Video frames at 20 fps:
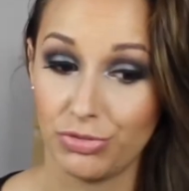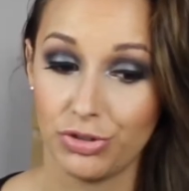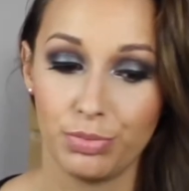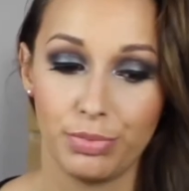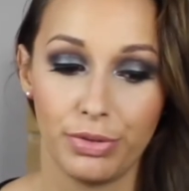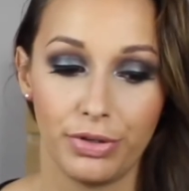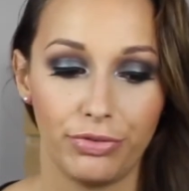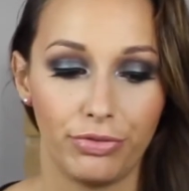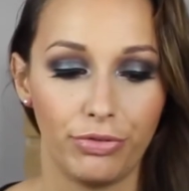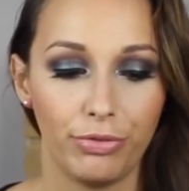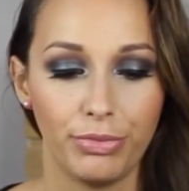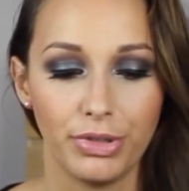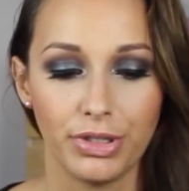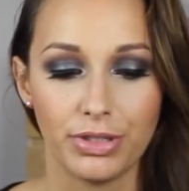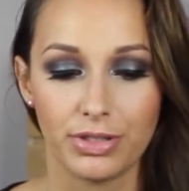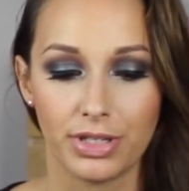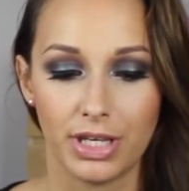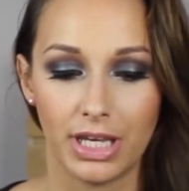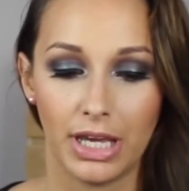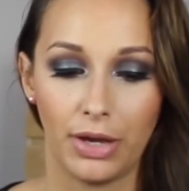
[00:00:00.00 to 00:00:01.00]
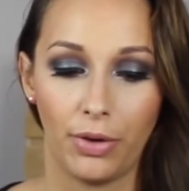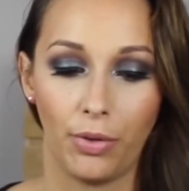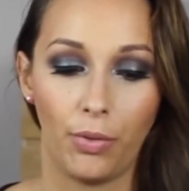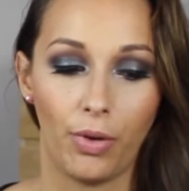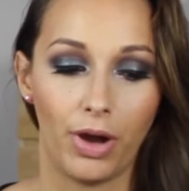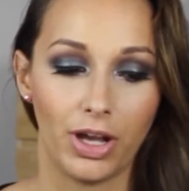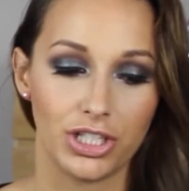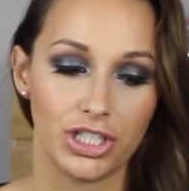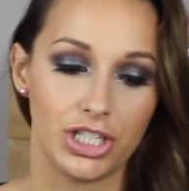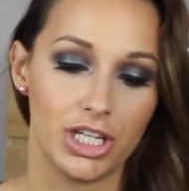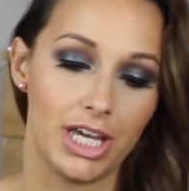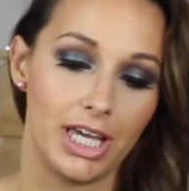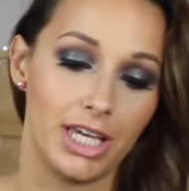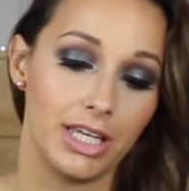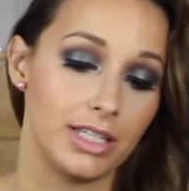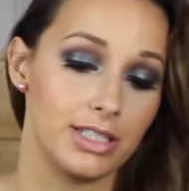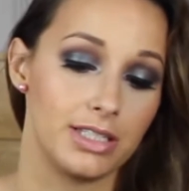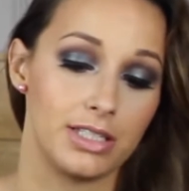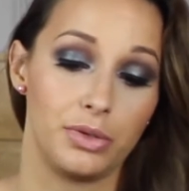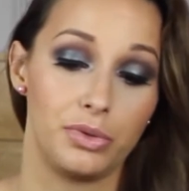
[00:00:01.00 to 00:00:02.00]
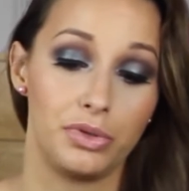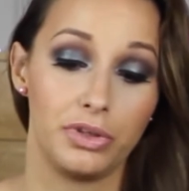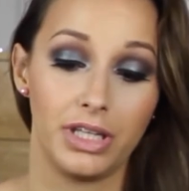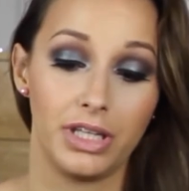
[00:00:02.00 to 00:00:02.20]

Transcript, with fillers: meus perfumes que eu achei que são